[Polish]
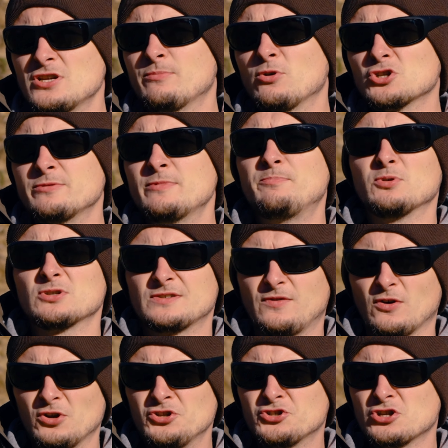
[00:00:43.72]
nie możemy
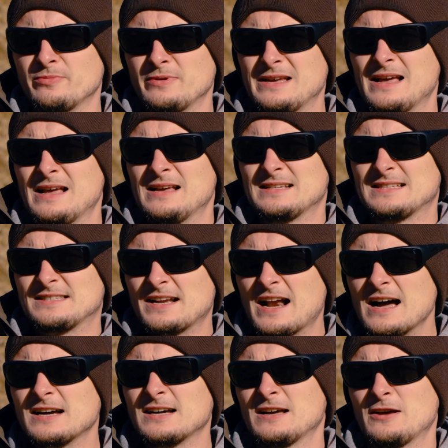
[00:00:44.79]
pozwolić, żeby
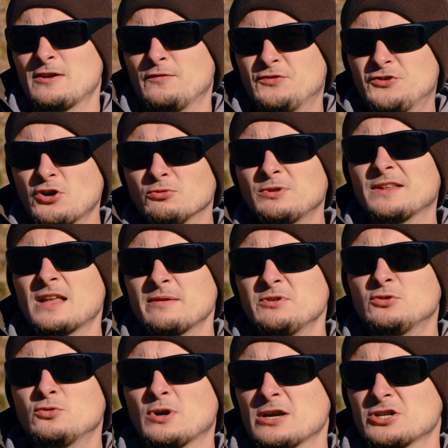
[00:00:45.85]
strach wziął nad
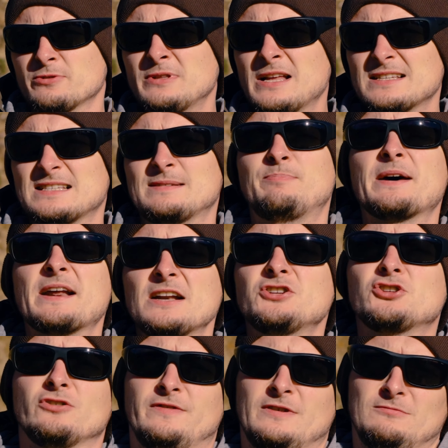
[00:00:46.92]
nami górę, żeby nas
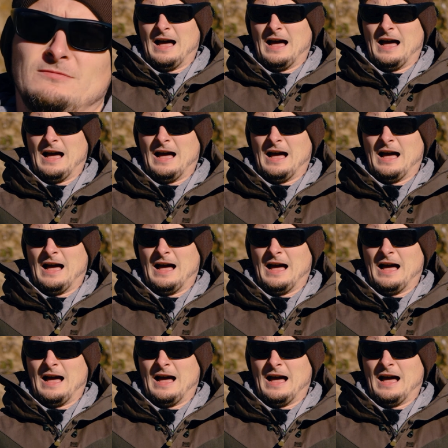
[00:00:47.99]
sparaliżował.